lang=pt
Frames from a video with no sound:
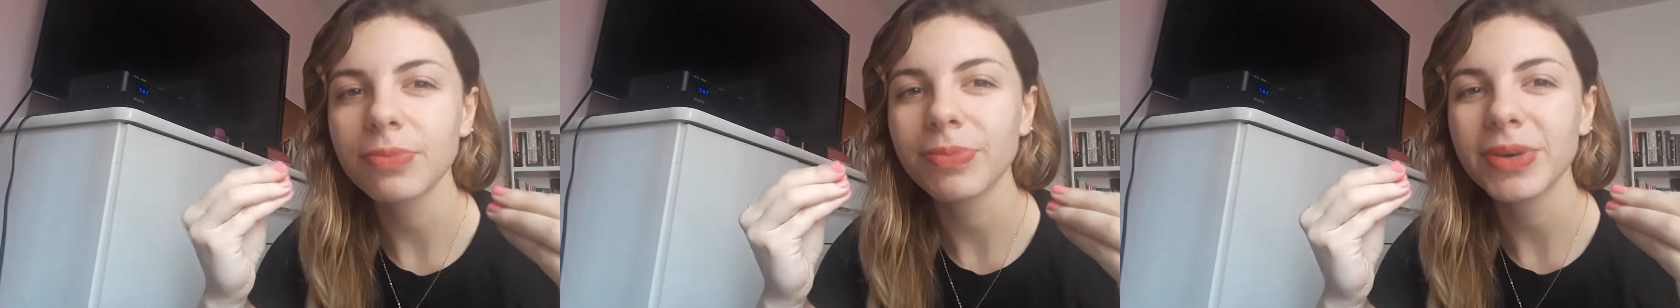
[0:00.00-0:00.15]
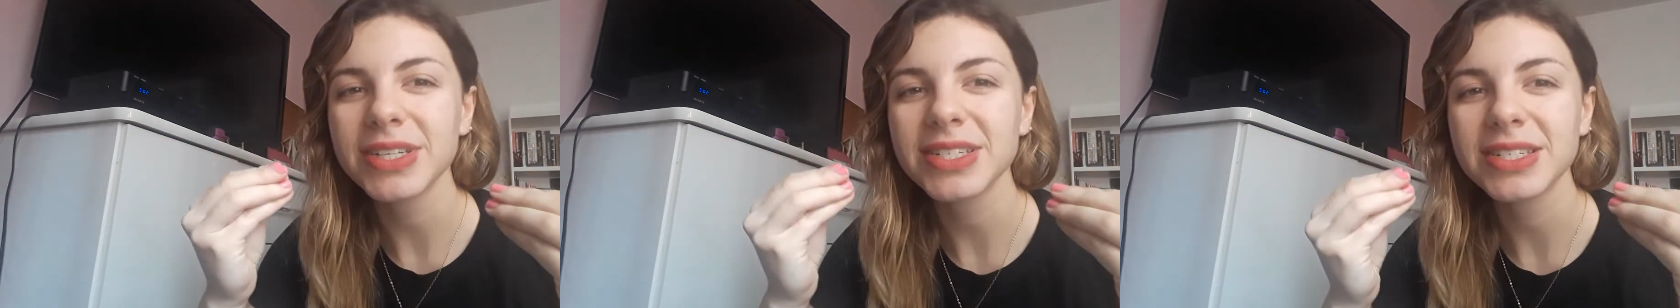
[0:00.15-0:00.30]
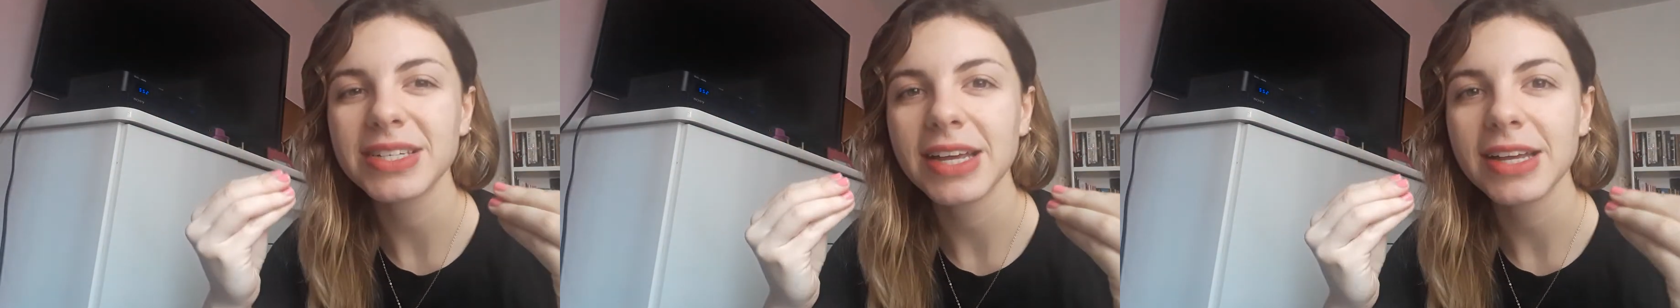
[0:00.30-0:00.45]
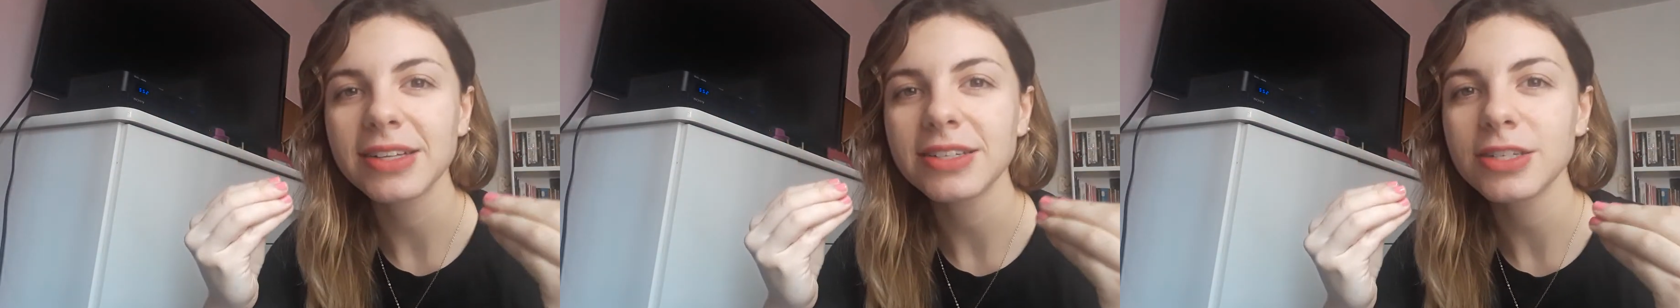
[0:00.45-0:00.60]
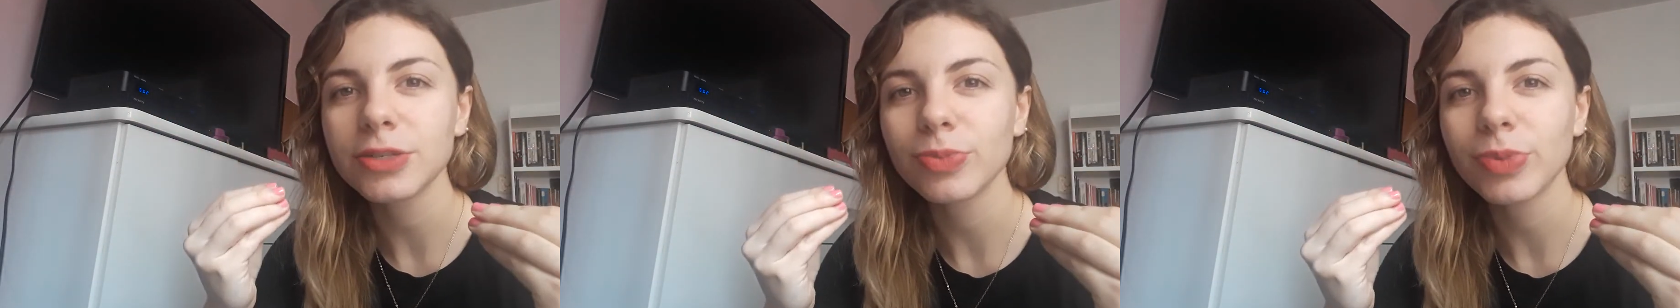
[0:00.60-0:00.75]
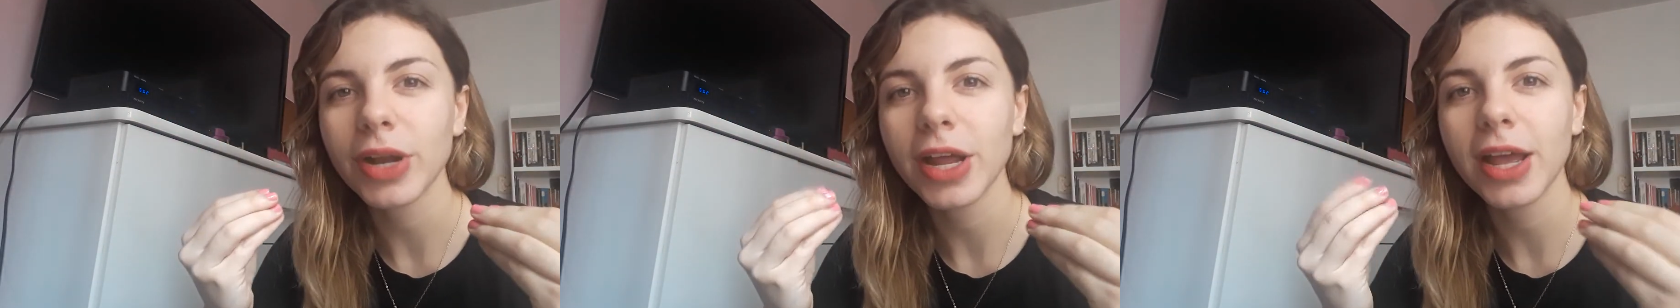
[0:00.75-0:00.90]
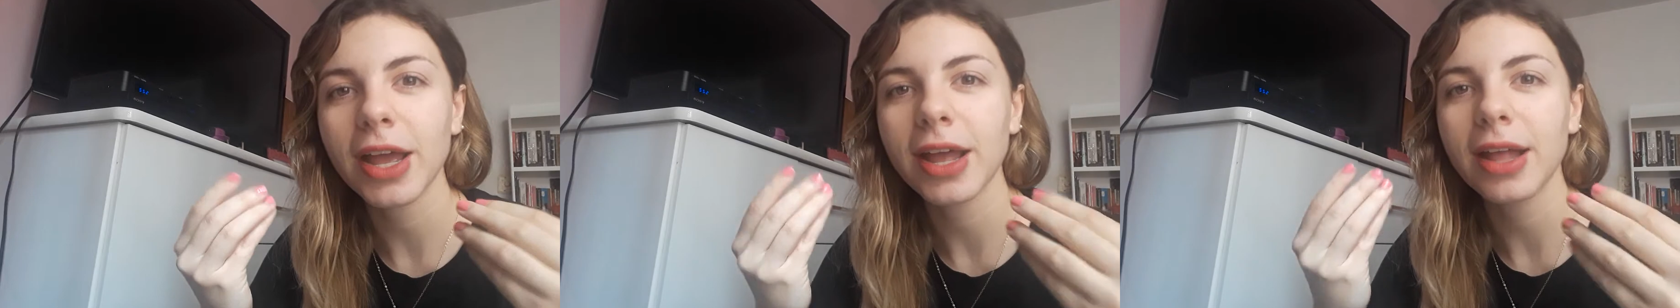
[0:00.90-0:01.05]
pacientes
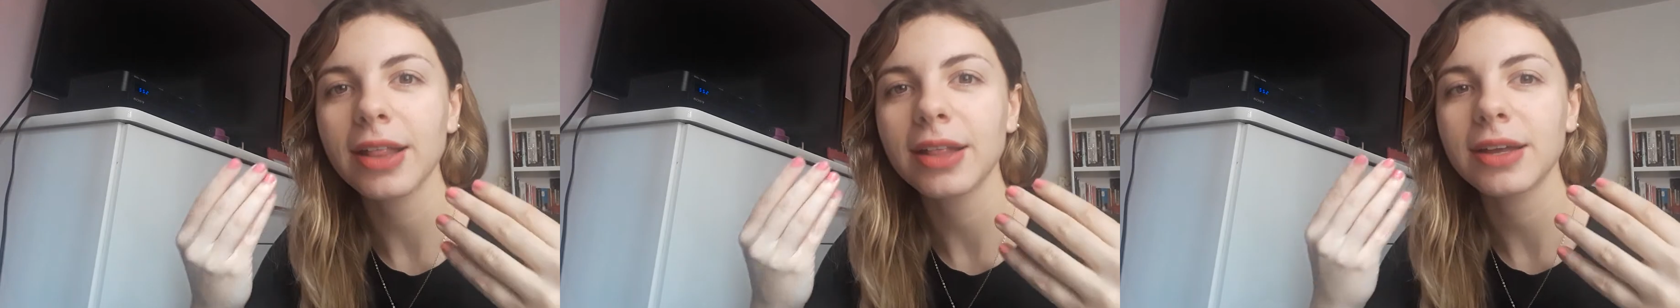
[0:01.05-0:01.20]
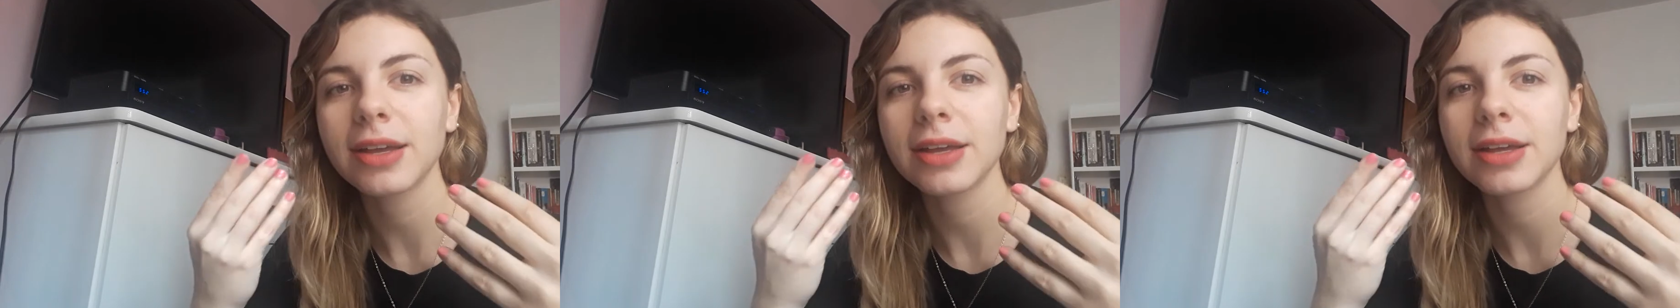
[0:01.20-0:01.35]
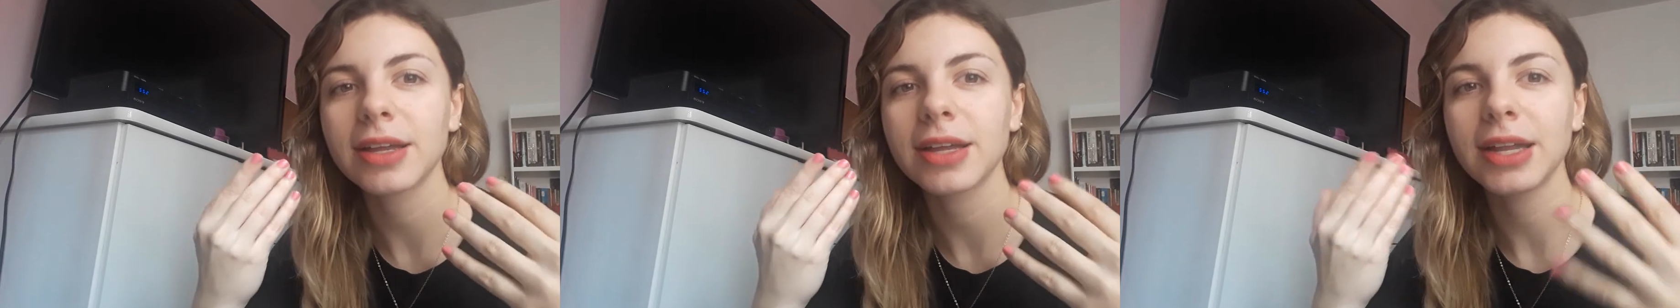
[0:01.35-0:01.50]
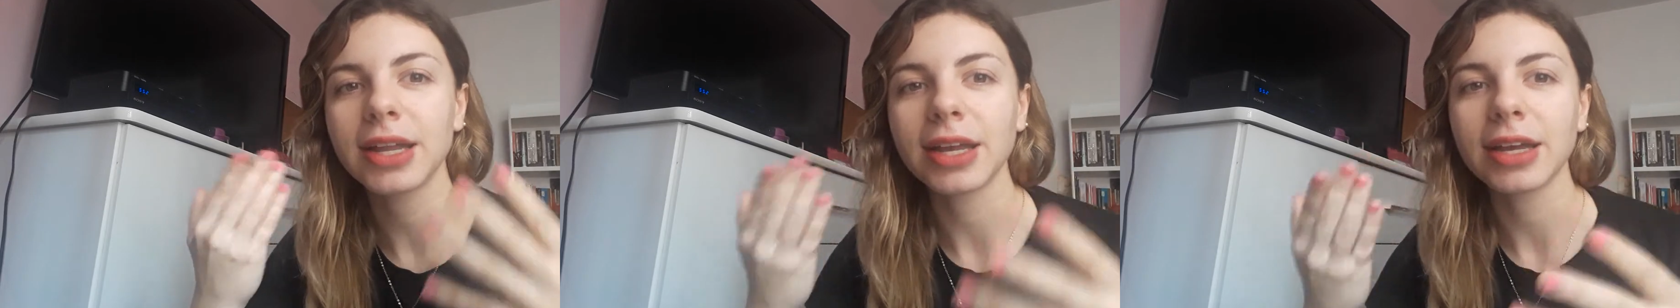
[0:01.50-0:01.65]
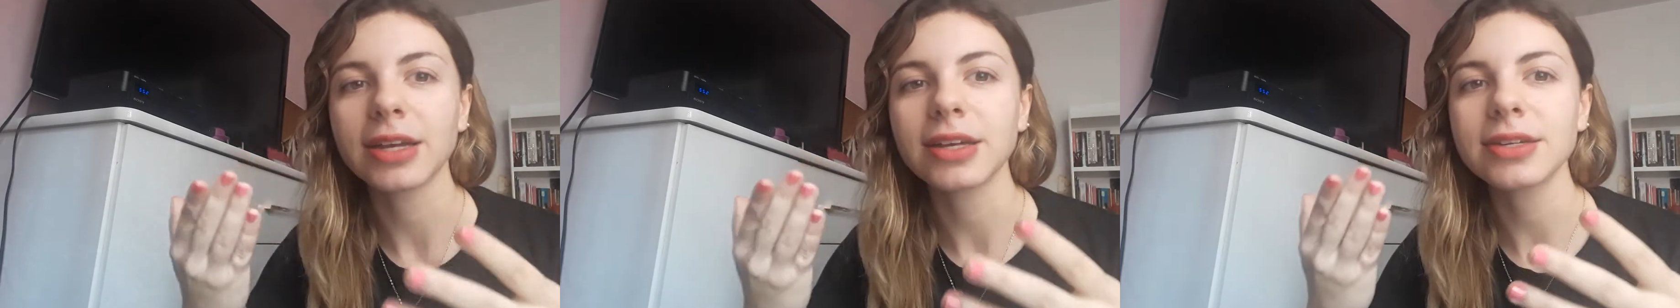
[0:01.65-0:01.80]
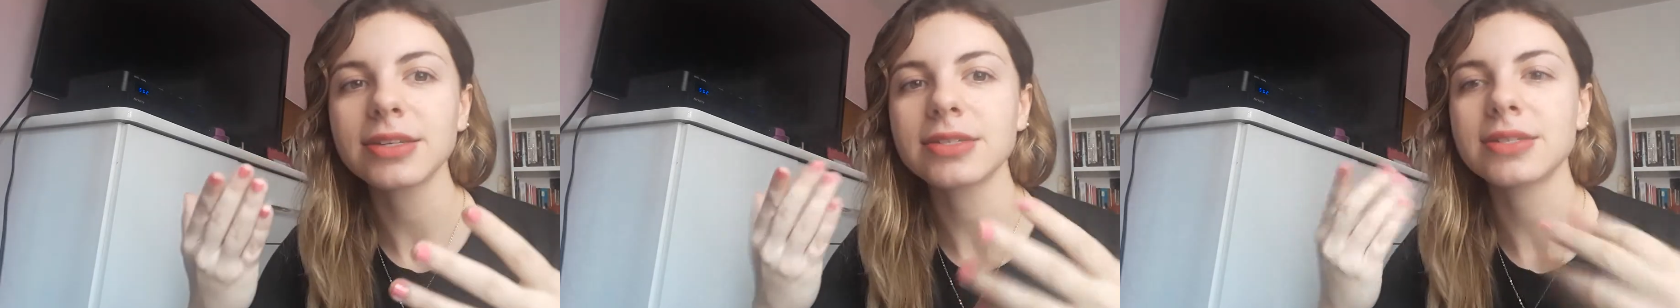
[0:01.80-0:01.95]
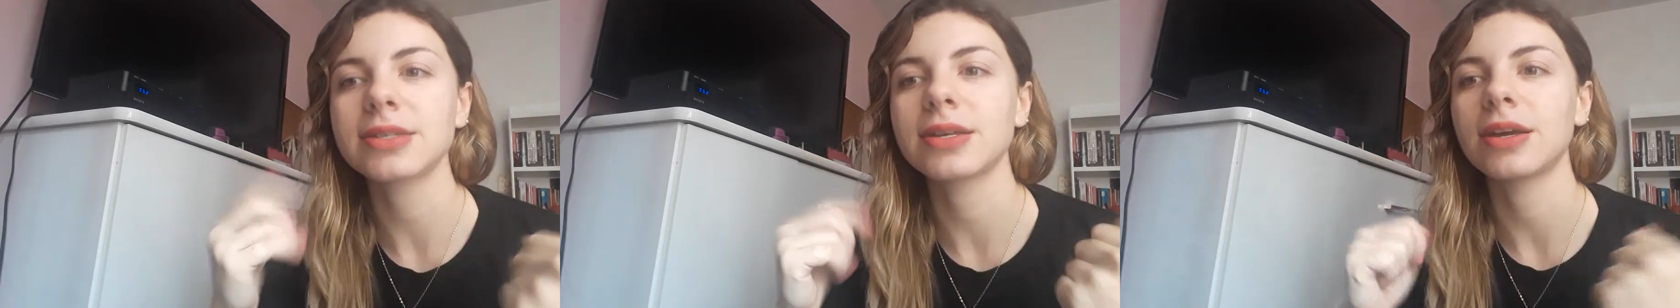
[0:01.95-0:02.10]
para ela,
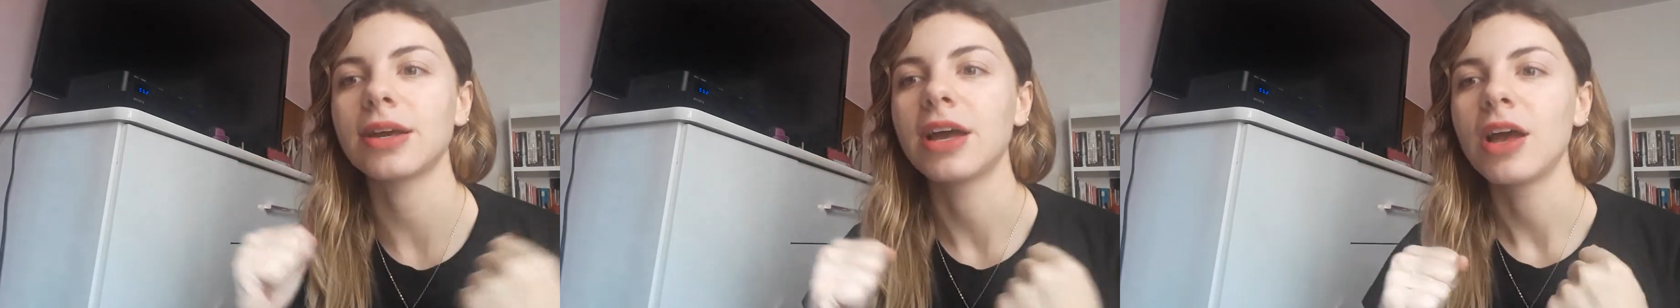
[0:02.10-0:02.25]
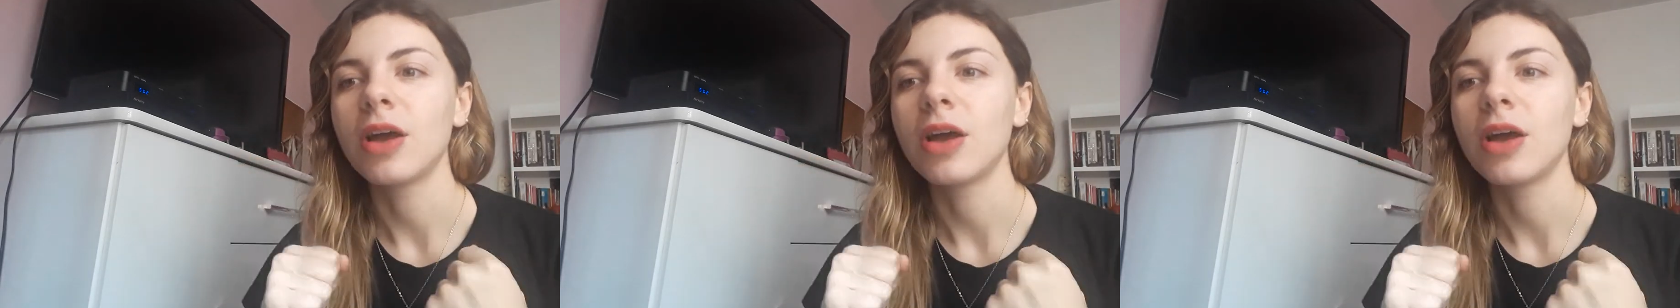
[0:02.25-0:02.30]
criança,